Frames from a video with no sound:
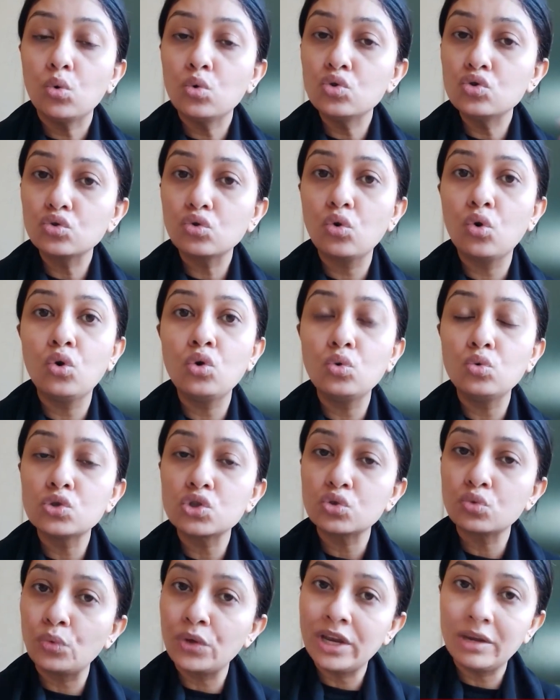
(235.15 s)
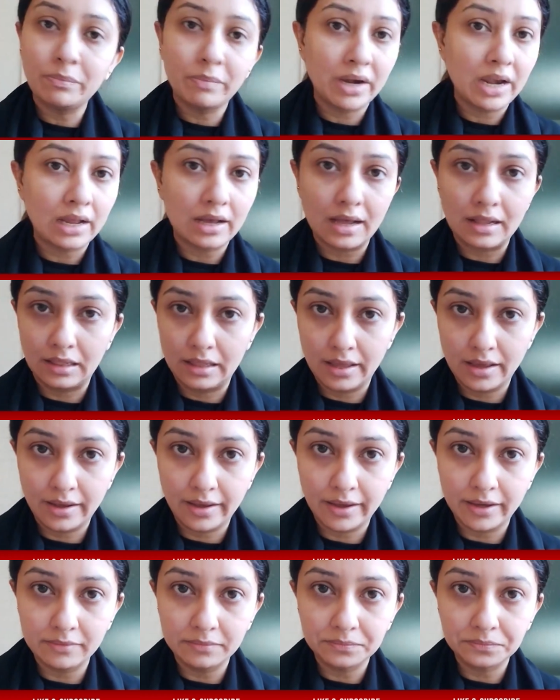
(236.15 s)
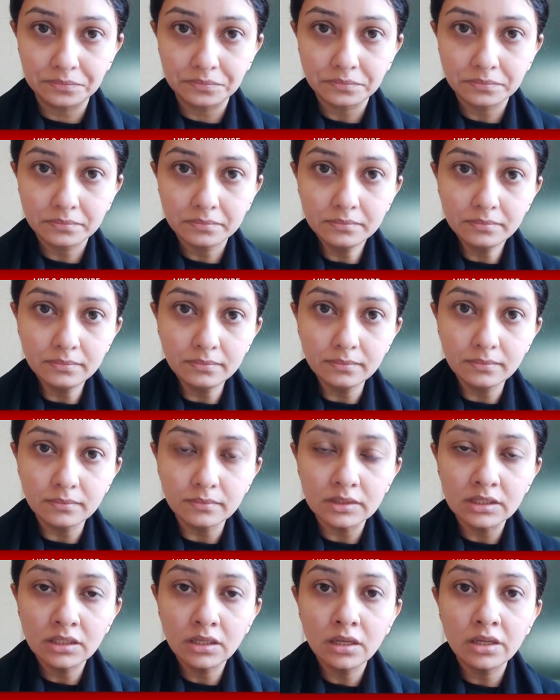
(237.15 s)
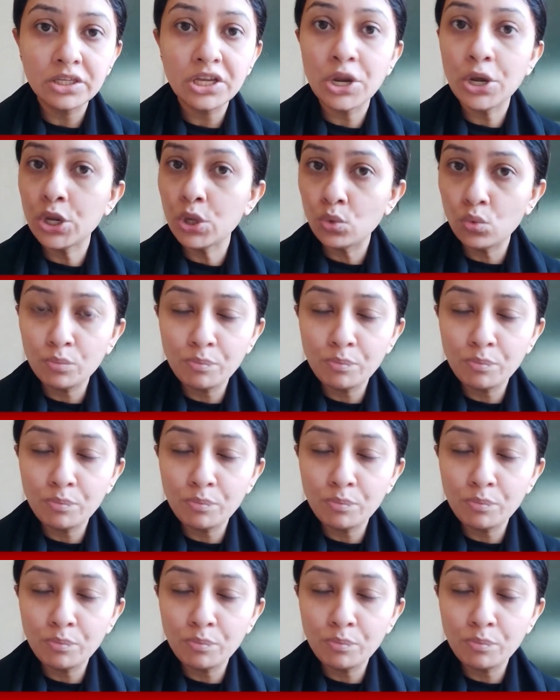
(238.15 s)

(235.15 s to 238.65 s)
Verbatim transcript: उसको उस ट्वीट पर निकाल दिया गया ये न्यू